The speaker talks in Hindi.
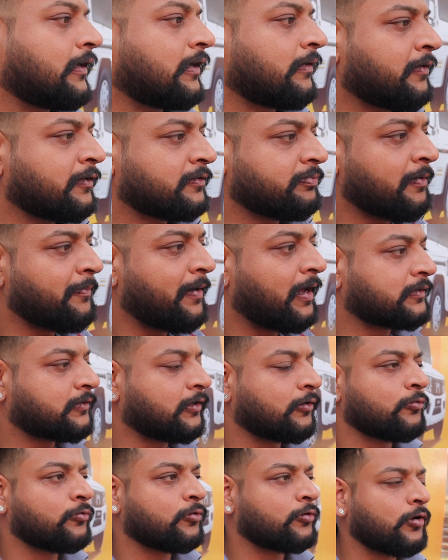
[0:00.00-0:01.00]
अगर मैं इसमें बात
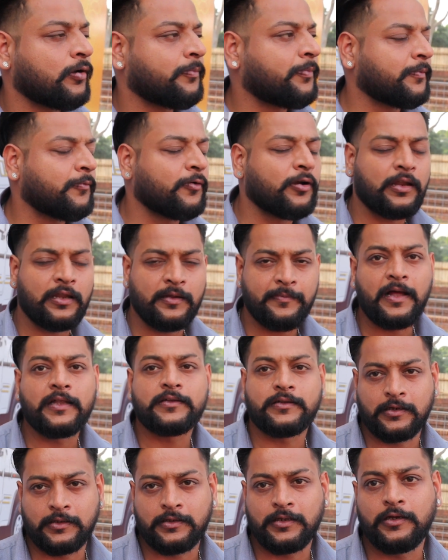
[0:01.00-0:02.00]
करूँ तो टॉप एंड मॉडल की
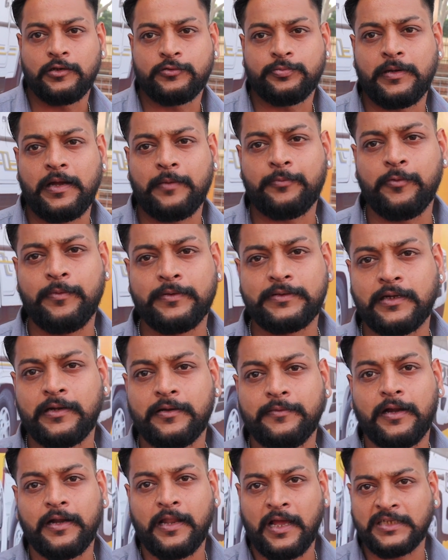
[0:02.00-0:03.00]
बात करते हैं इसमें आपको मैं
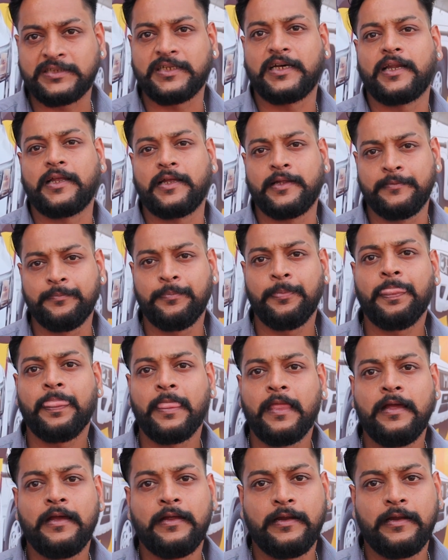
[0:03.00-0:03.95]
सर अडास आ रहा है